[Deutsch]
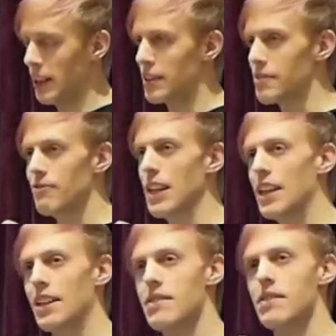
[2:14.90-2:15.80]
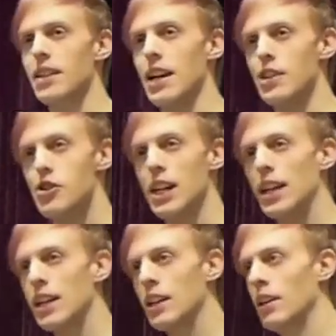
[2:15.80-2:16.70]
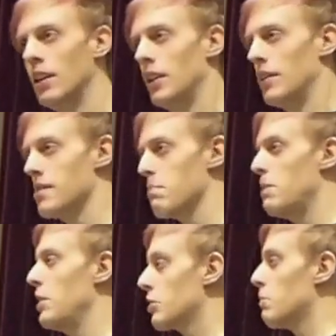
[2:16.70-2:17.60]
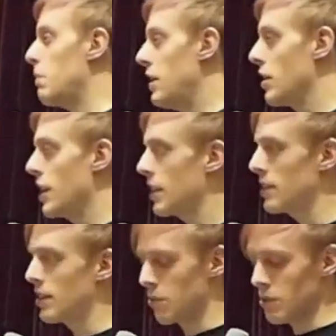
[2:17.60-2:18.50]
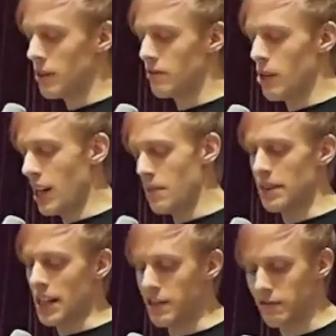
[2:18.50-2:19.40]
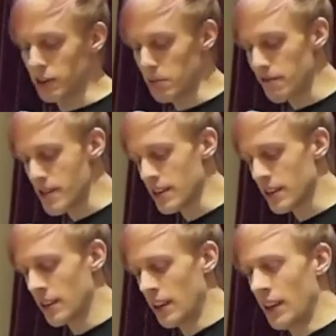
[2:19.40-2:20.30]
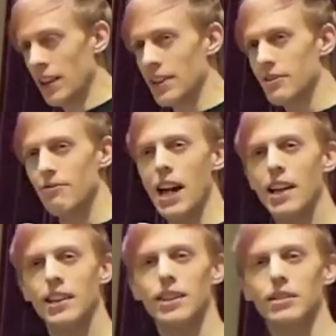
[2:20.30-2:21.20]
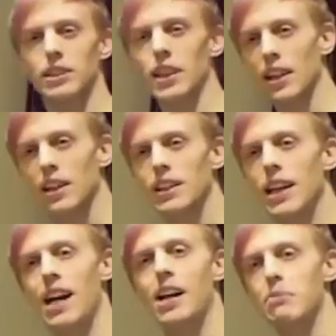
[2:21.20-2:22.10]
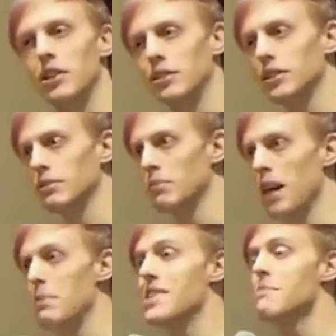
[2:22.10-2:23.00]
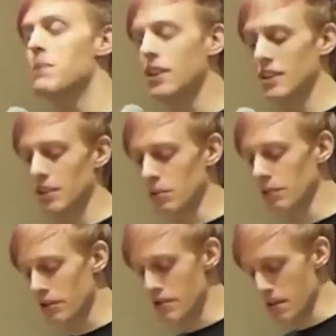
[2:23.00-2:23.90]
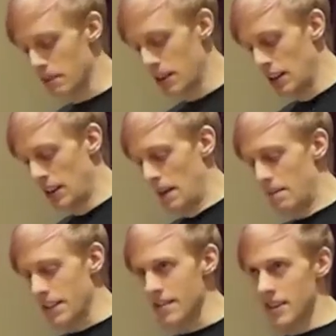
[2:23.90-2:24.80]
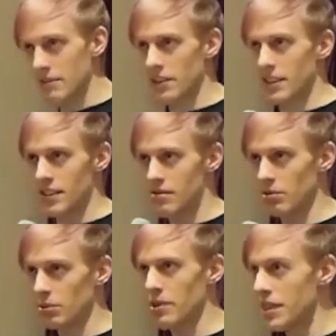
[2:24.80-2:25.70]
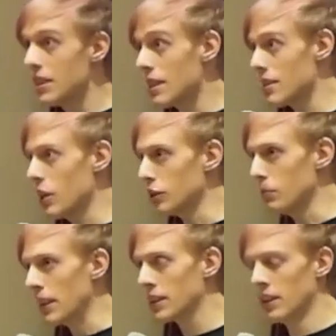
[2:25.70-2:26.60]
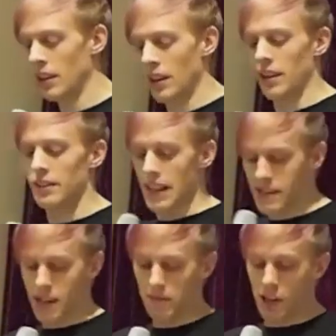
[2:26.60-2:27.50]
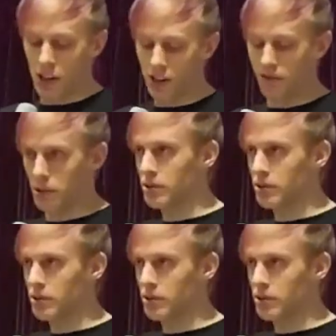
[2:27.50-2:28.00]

Das Fehlen einer zentralen Stelle, diese Peer-to-Peer-Architektur, wo alle mit allen verknüpft sind, das flache und hierarchiearme und emanzipierende Grundkonzept, das irgendwie die Struktur des Internets ausmacht, das haben wir auch für